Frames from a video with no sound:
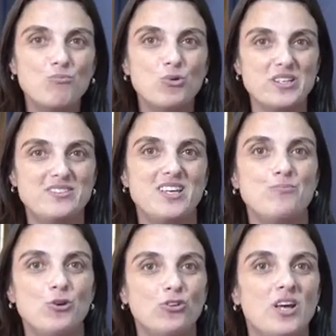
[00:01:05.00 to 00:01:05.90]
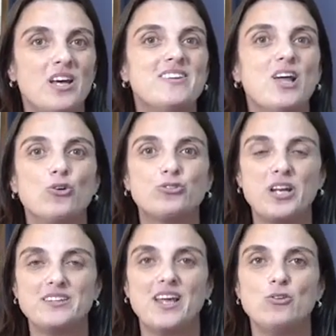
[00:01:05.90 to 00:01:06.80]
municipios de los
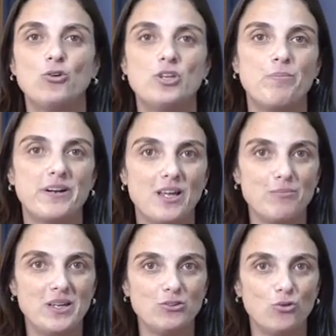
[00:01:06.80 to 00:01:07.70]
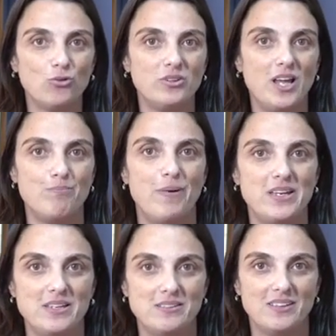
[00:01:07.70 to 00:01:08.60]
32 departamentos del
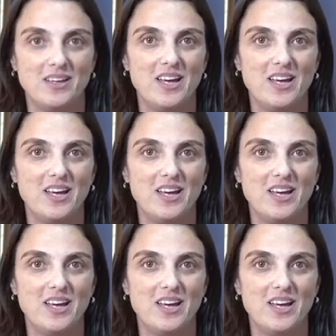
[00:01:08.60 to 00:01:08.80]
país.